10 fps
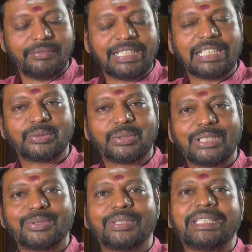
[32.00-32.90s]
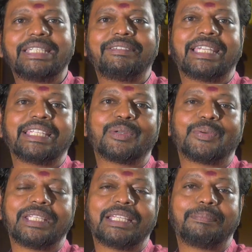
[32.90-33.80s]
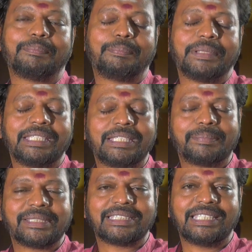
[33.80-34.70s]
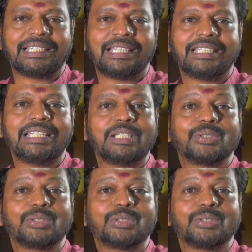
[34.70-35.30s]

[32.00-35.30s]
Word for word: வீட்டில் சுற்றி சுற்றி அடிக்கக்கூடிய பெரிய பிரச்சனைகளை